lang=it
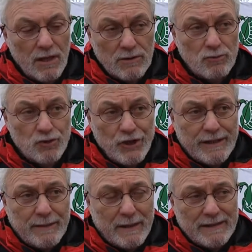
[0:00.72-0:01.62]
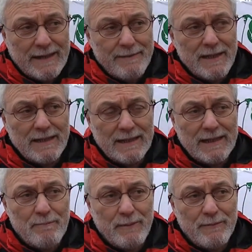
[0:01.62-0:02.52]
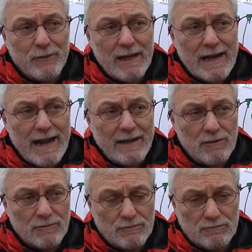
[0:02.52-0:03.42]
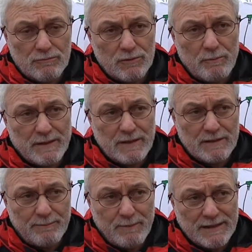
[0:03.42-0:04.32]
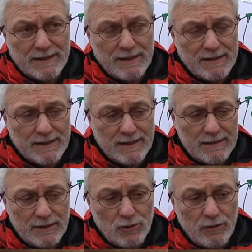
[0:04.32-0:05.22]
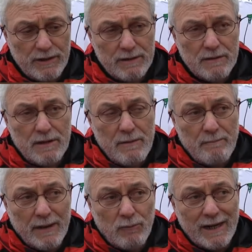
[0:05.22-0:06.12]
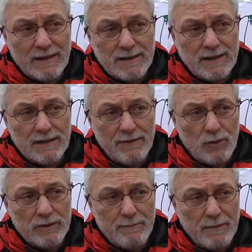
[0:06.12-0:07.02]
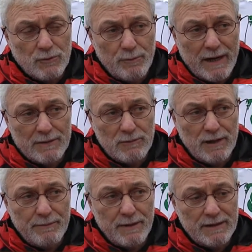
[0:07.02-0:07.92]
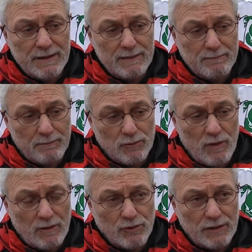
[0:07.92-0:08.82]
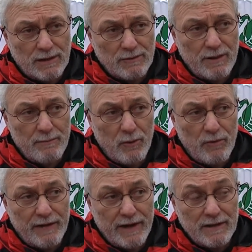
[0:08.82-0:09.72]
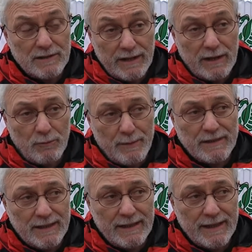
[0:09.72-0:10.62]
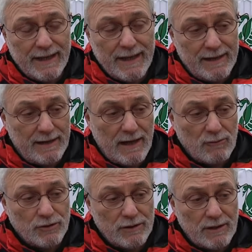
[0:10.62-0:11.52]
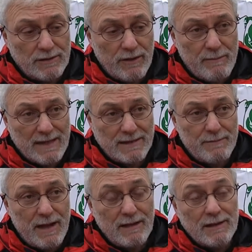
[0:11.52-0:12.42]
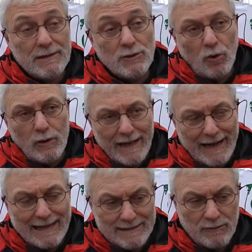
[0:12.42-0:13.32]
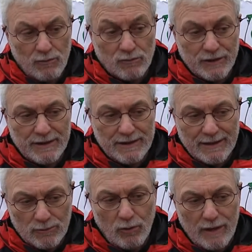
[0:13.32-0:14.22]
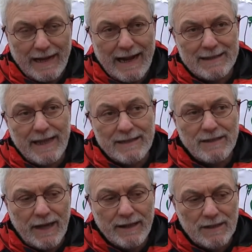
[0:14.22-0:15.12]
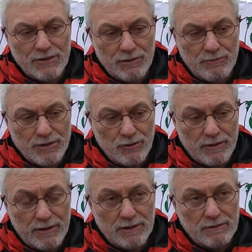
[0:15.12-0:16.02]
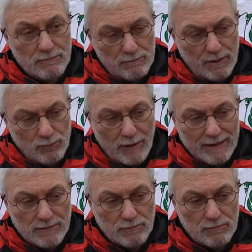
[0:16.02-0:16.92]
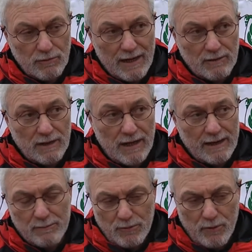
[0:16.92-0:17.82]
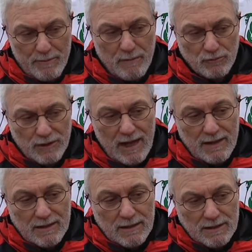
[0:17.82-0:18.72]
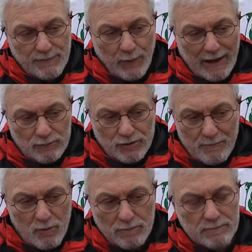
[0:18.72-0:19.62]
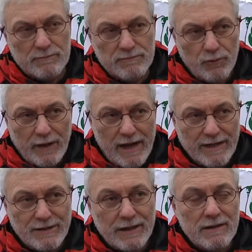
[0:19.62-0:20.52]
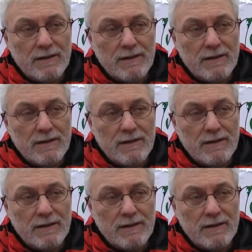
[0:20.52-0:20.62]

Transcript: Succede praticamente che dal primo dell'anno, sono passati 60 giorni, per 47 volte abbiamo superato i limiti sulla concentrazione di polvere, tenendo presente che la concentrazione massima tollerata, non consentita, tollerata è di 35 giorni durante tutto l'arco dell'anno, per cui abbiamo già sforato, siamo fuori legge.